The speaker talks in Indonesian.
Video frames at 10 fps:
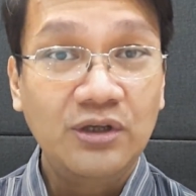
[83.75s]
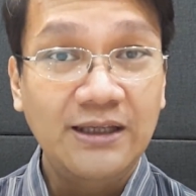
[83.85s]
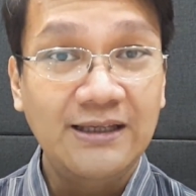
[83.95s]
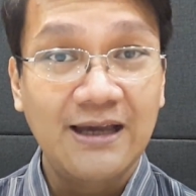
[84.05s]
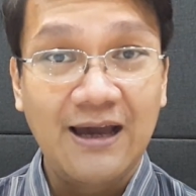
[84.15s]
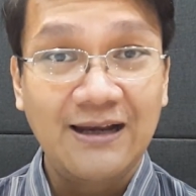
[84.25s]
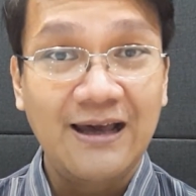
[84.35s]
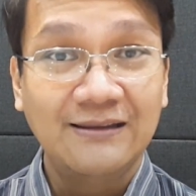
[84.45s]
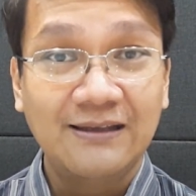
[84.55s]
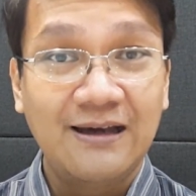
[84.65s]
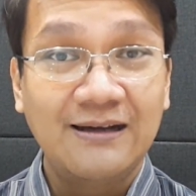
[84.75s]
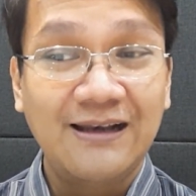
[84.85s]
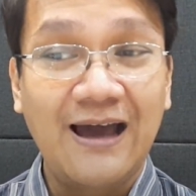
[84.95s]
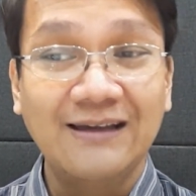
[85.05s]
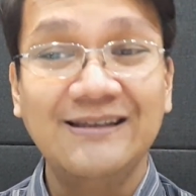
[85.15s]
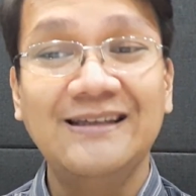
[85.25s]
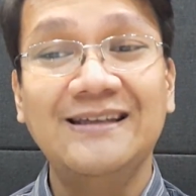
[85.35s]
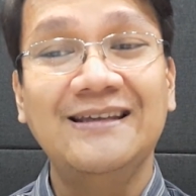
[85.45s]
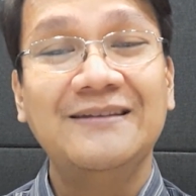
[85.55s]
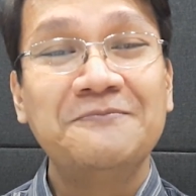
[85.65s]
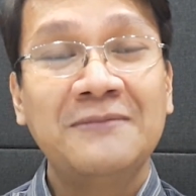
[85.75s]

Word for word: ia datang lagi.